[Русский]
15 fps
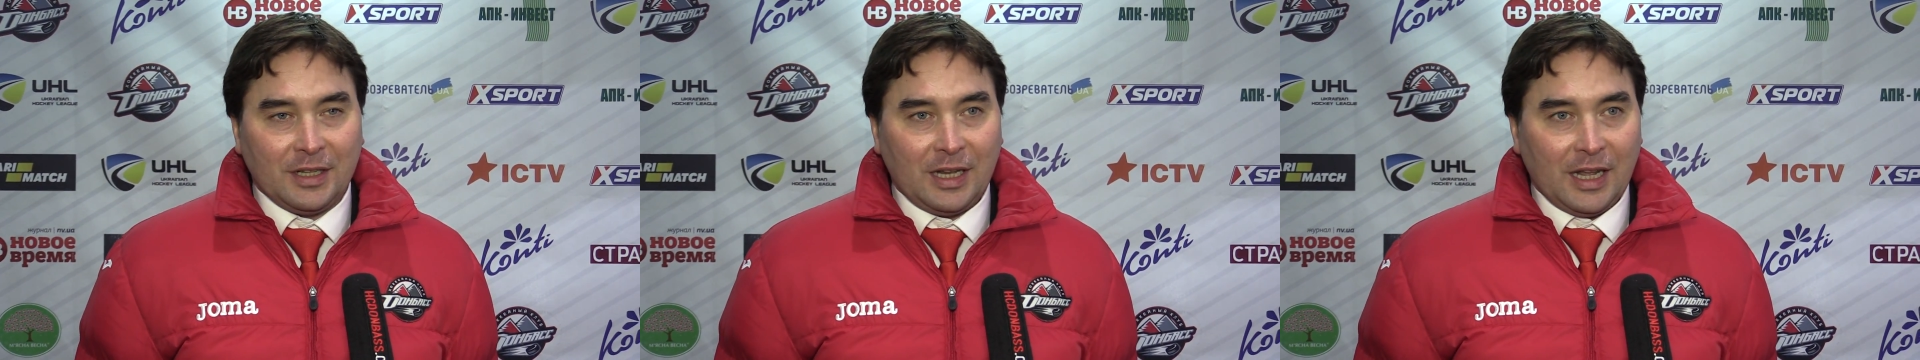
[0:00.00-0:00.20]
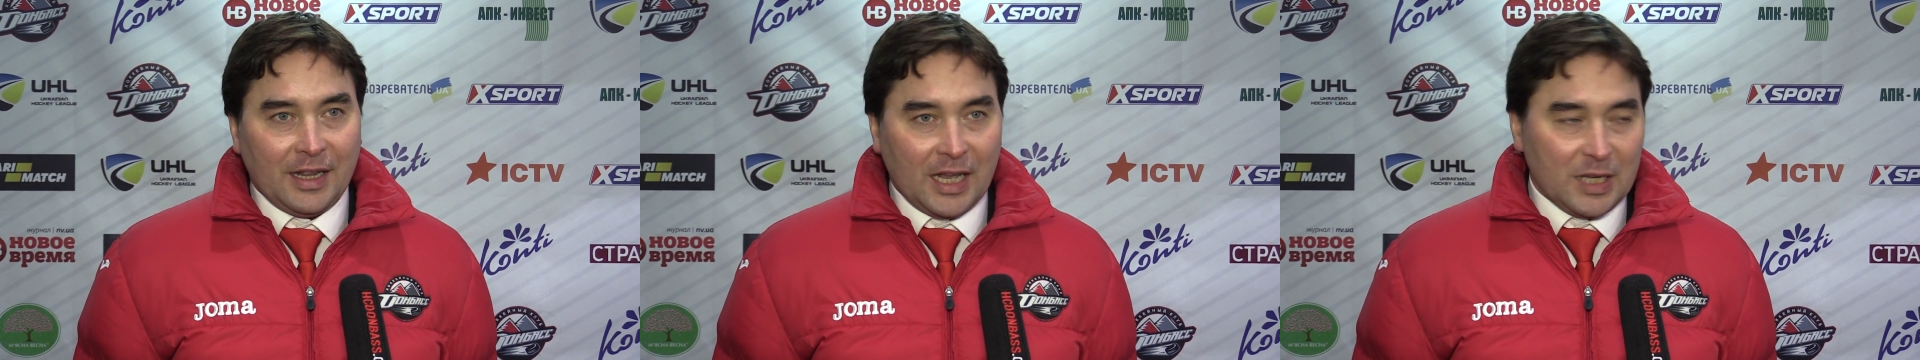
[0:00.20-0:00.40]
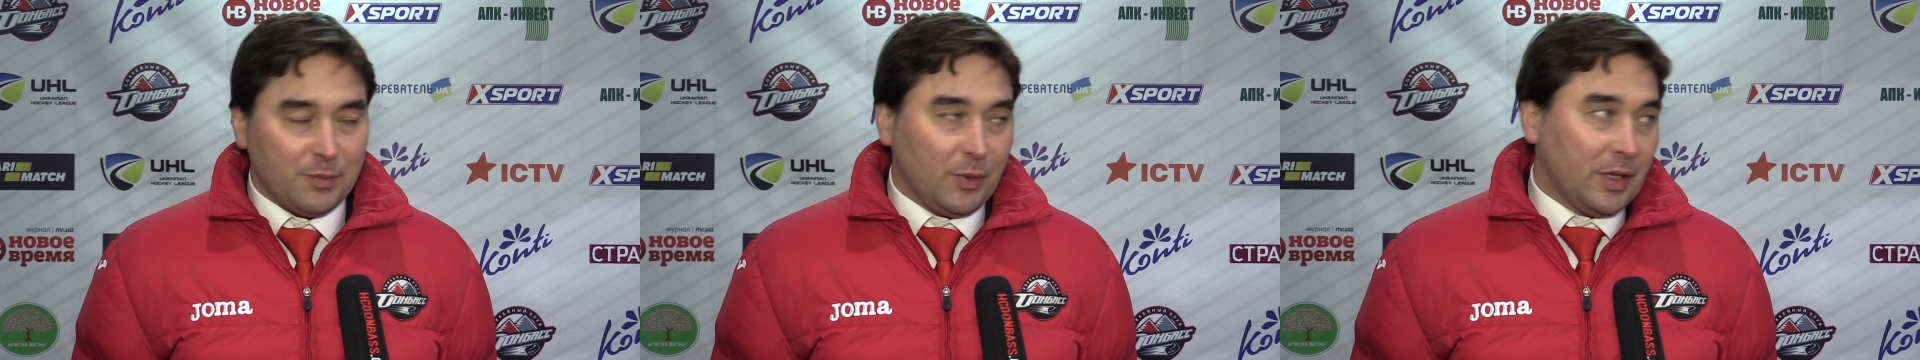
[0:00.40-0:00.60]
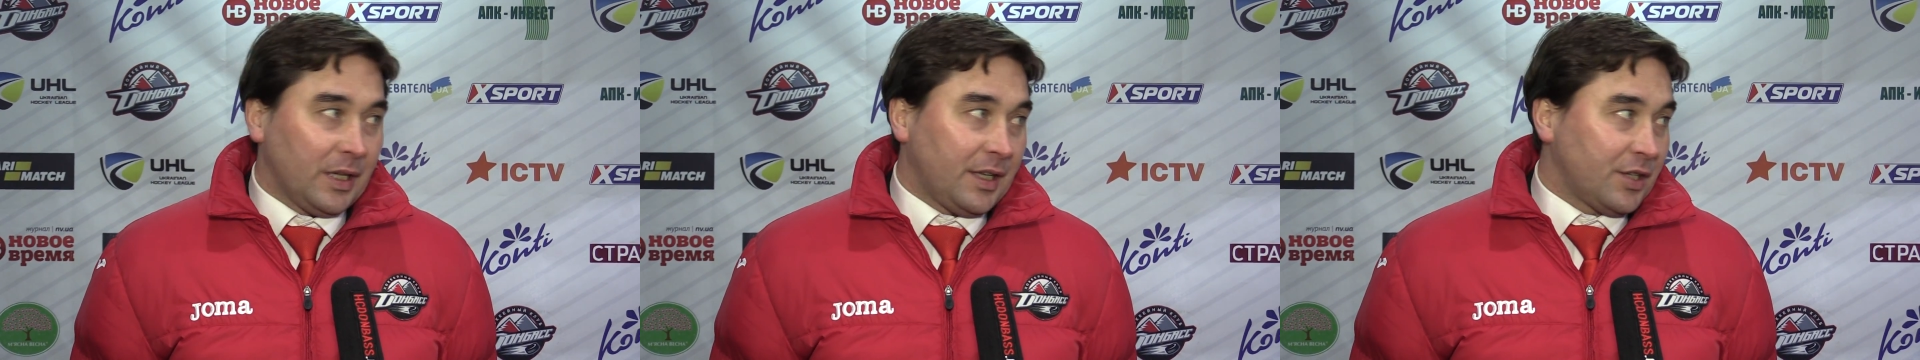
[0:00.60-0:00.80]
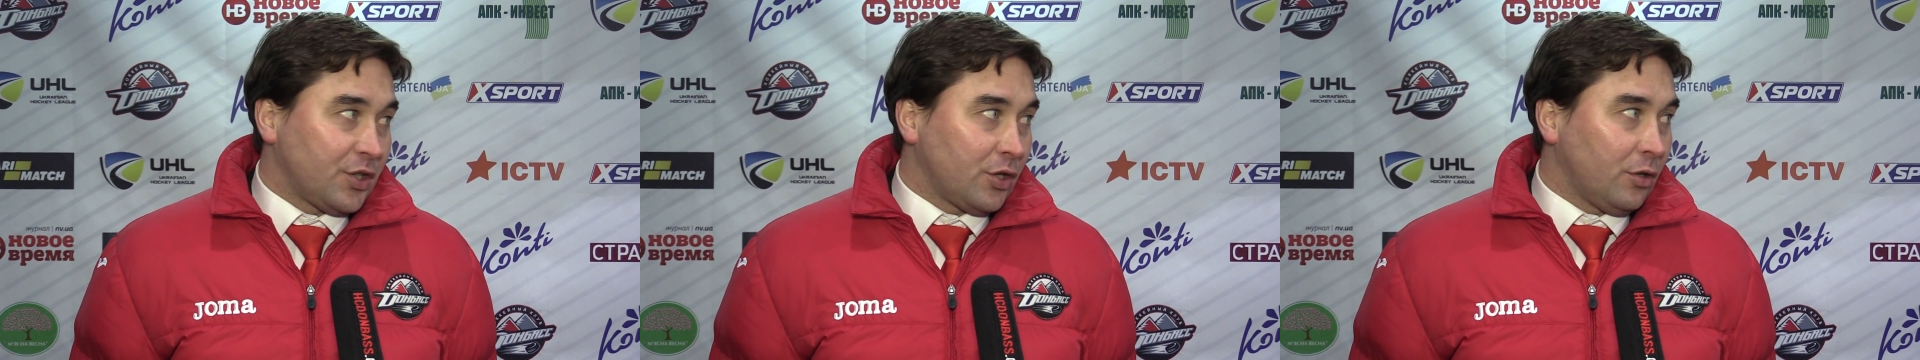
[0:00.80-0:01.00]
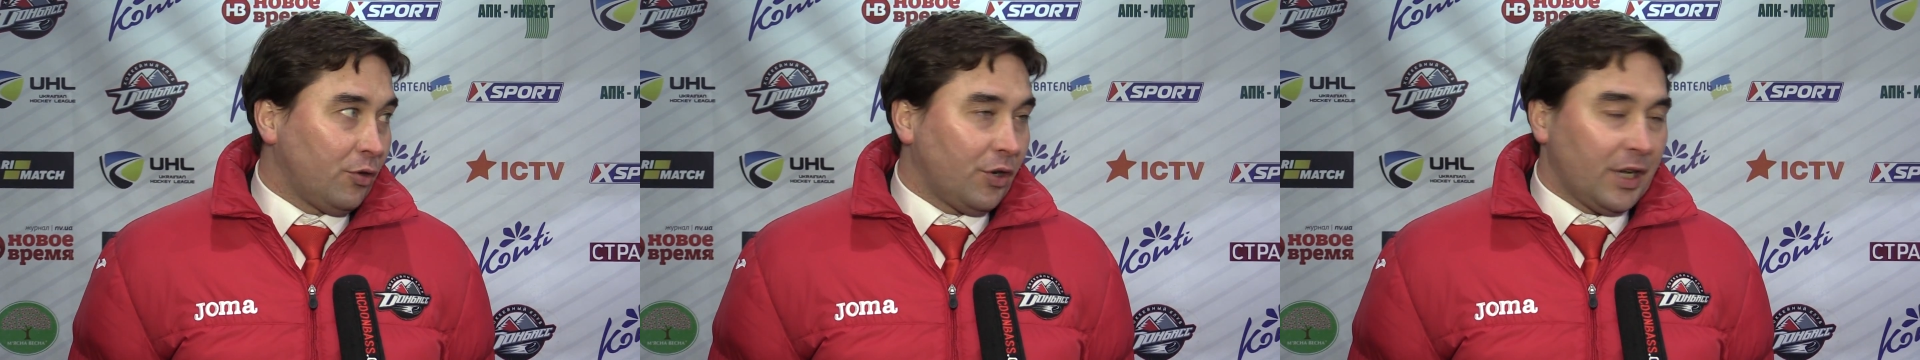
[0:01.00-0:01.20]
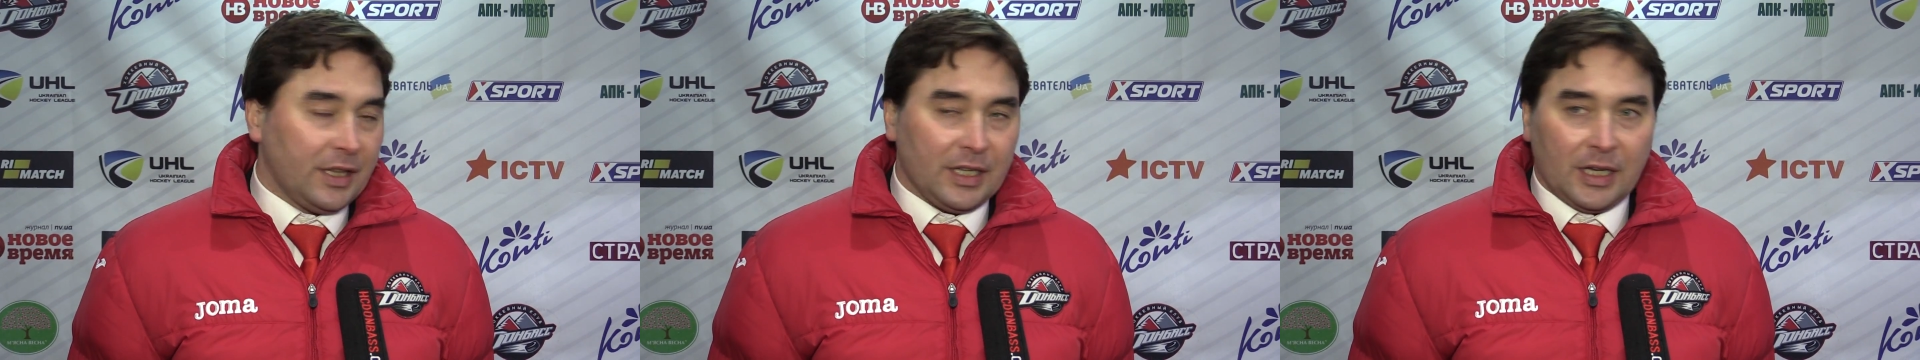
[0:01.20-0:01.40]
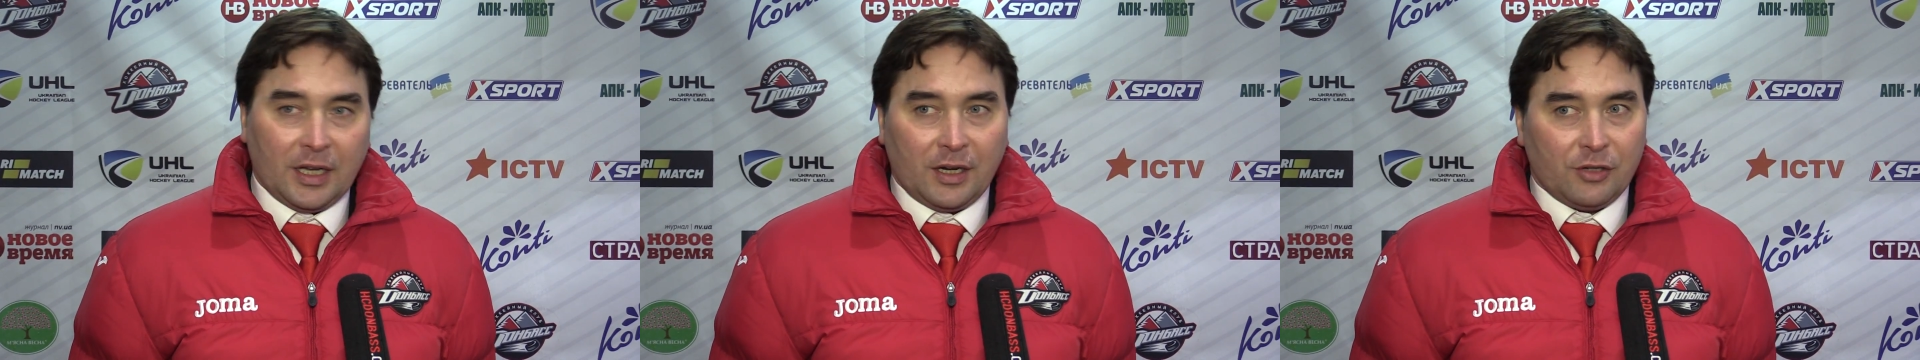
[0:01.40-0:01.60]
Для нас было тяжело,
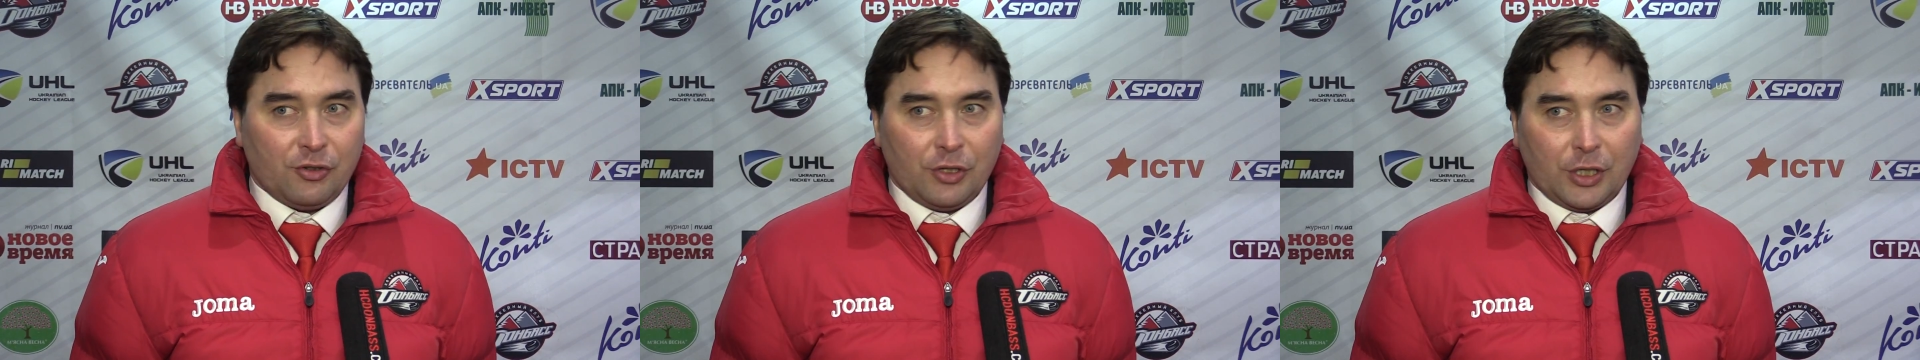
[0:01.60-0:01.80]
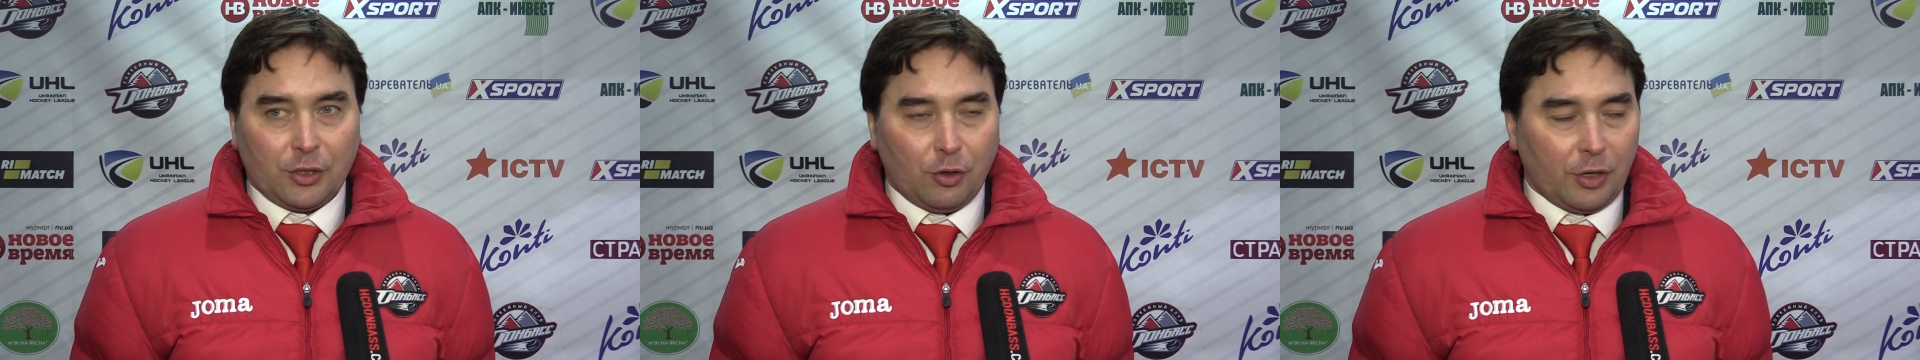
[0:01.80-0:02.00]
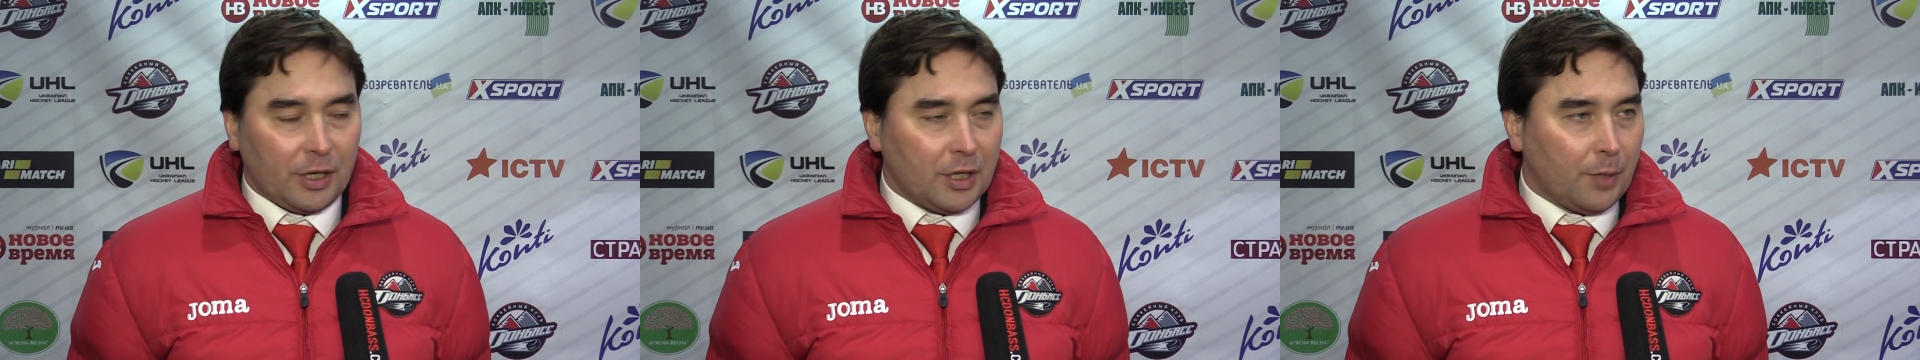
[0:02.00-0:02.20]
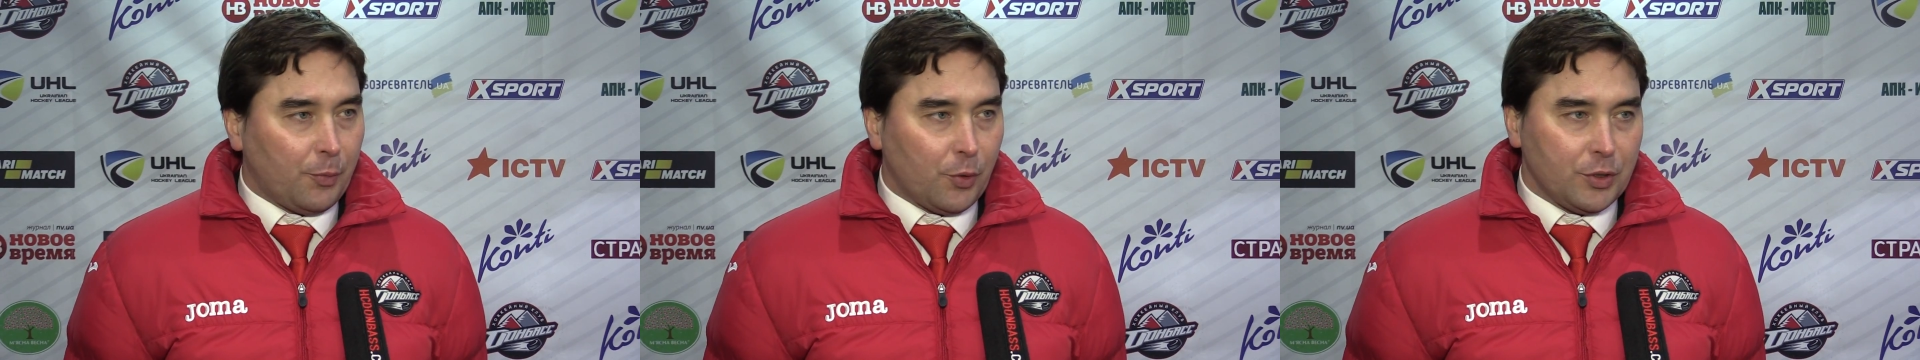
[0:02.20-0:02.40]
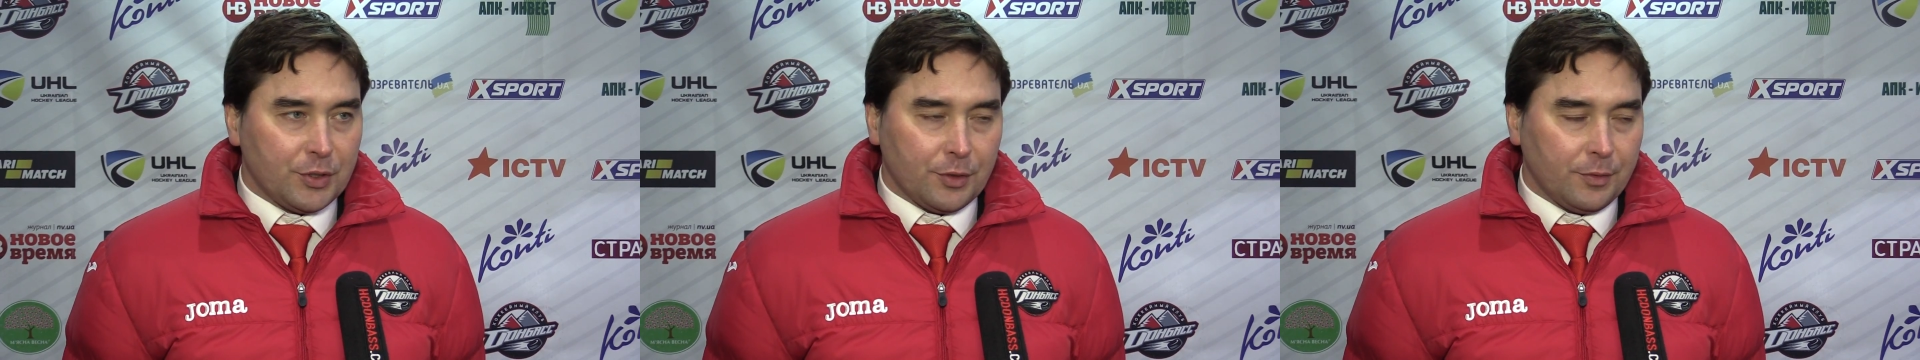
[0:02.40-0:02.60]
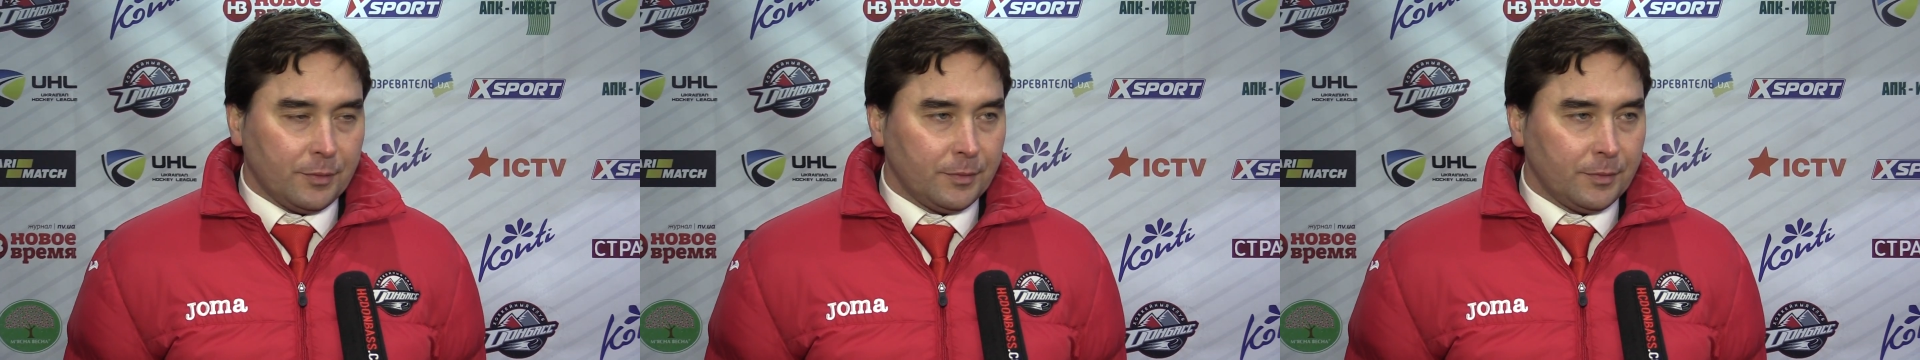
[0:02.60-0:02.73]
это хорошо, это только на пользу.